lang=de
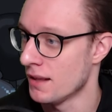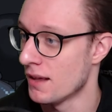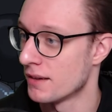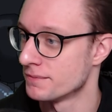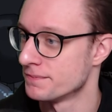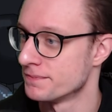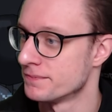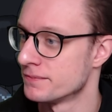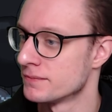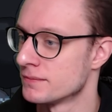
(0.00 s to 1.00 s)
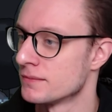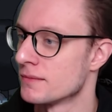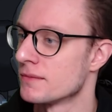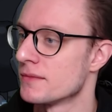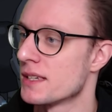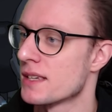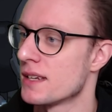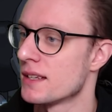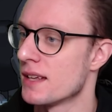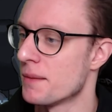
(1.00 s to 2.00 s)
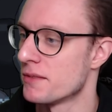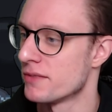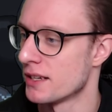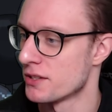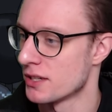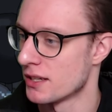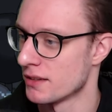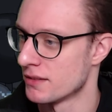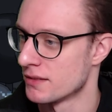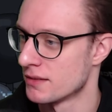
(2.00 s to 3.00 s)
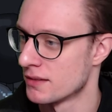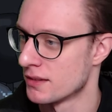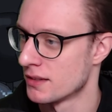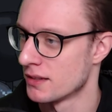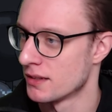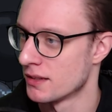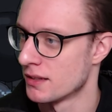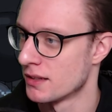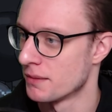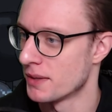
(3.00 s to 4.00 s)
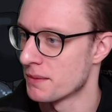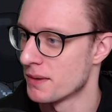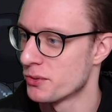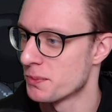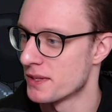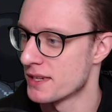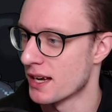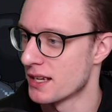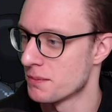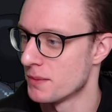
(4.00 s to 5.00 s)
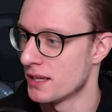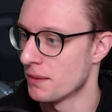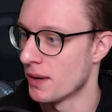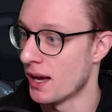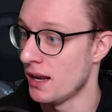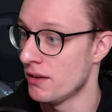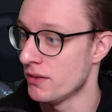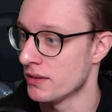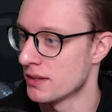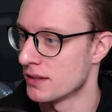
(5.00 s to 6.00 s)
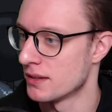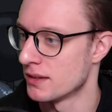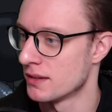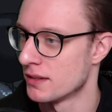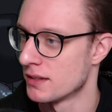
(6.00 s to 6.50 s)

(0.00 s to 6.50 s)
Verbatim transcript: Ah. Was kann ich denn damit veranstalten? Manchmal muss man es ja gar nicht mitnehmen. Hallöchen.